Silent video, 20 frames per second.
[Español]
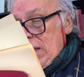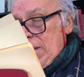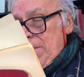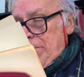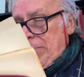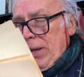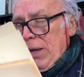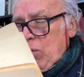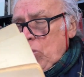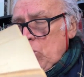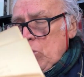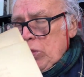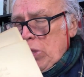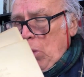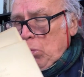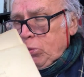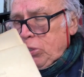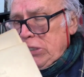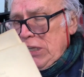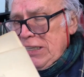
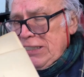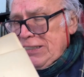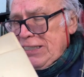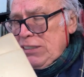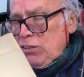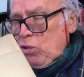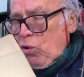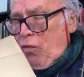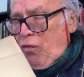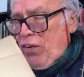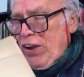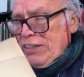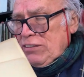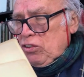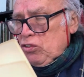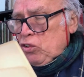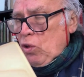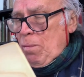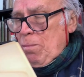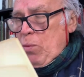Pregunta usted si sus
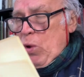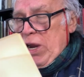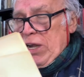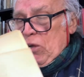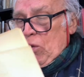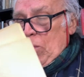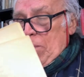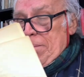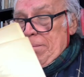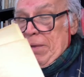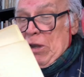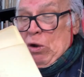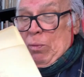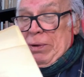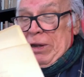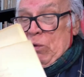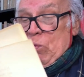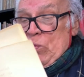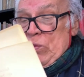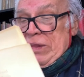versos son buenos. Me lo
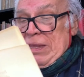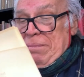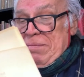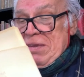pregunta a